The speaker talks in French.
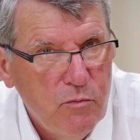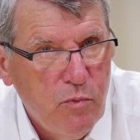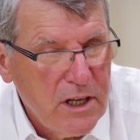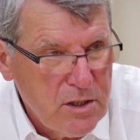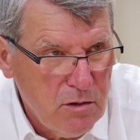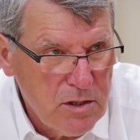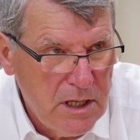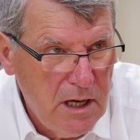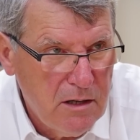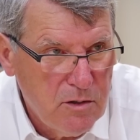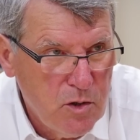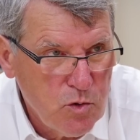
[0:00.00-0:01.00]
pour
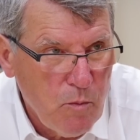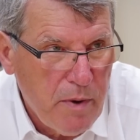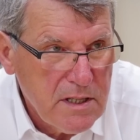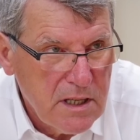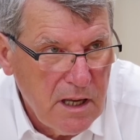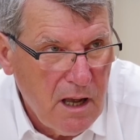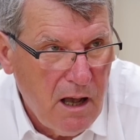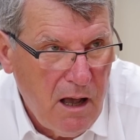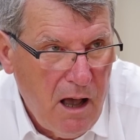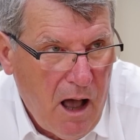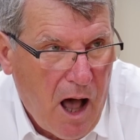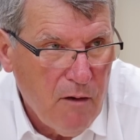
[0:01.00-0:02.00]
l'essentiel, se sont passées
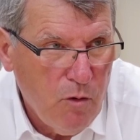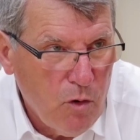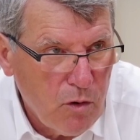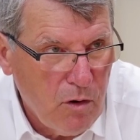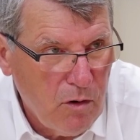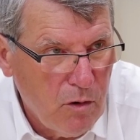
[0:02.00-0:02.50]
avant